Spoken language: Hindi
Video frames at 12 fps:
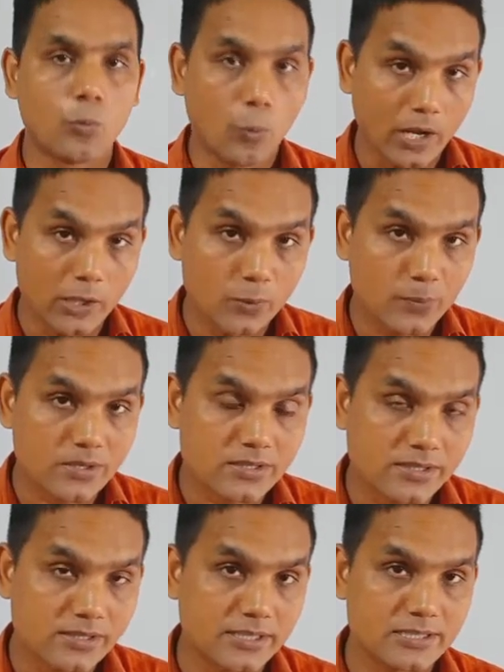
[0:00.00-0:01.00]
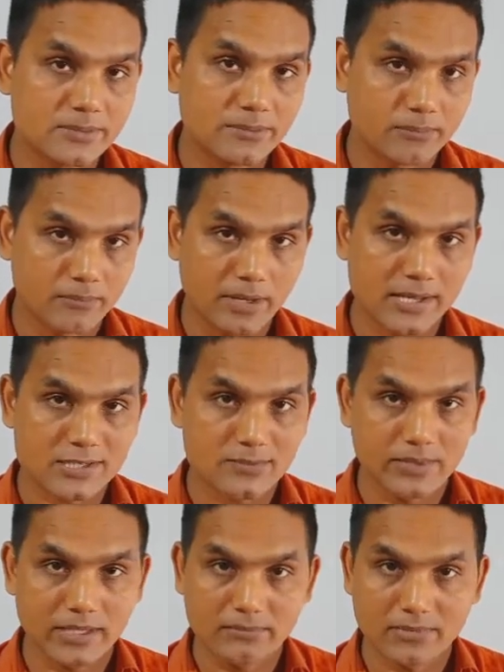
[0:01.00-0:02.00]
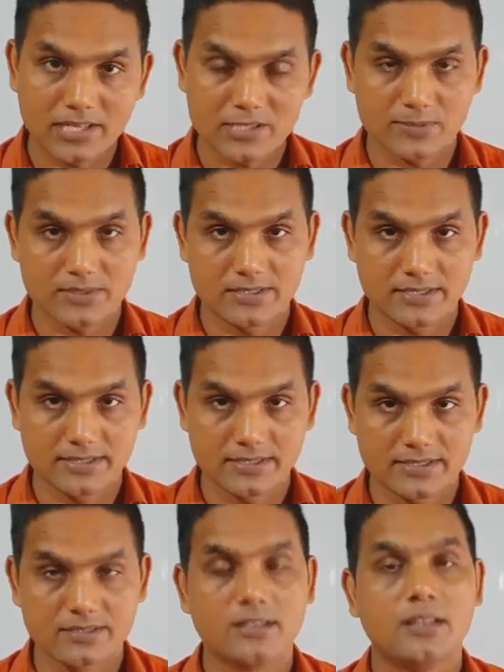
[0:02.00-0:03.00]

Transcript: वैल्यू परसेंटेज मास बाय मास परसेंटेज